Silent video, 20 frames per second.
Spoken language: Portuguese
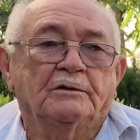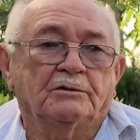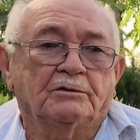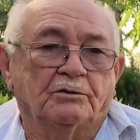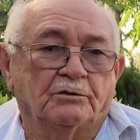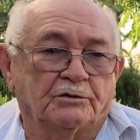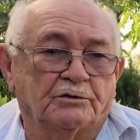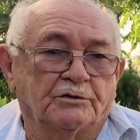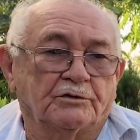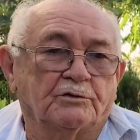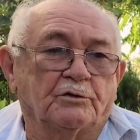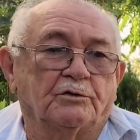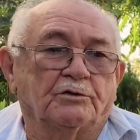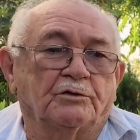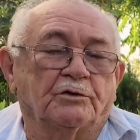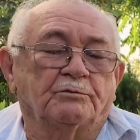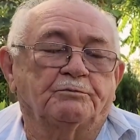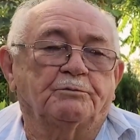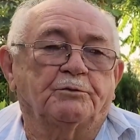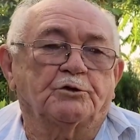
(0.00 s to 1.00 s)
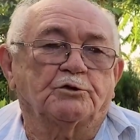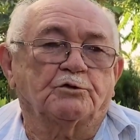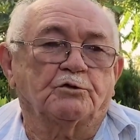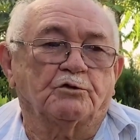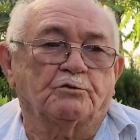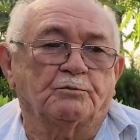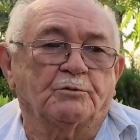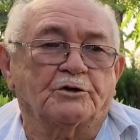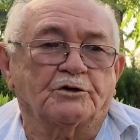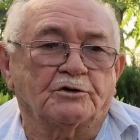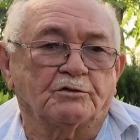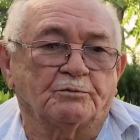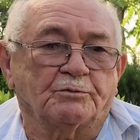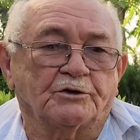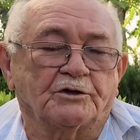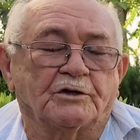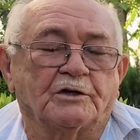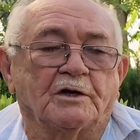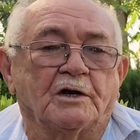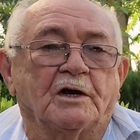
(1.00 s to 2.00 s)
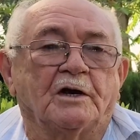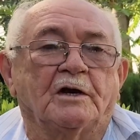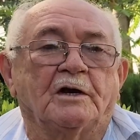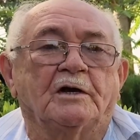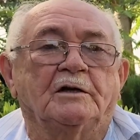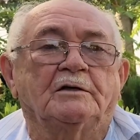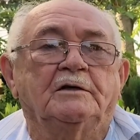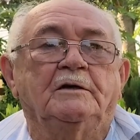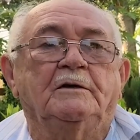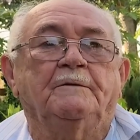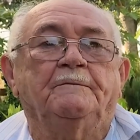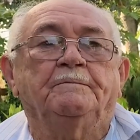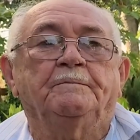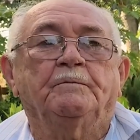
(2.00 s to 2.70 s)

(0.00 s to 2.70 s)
Nós nos tornando pessoas mais obedientes,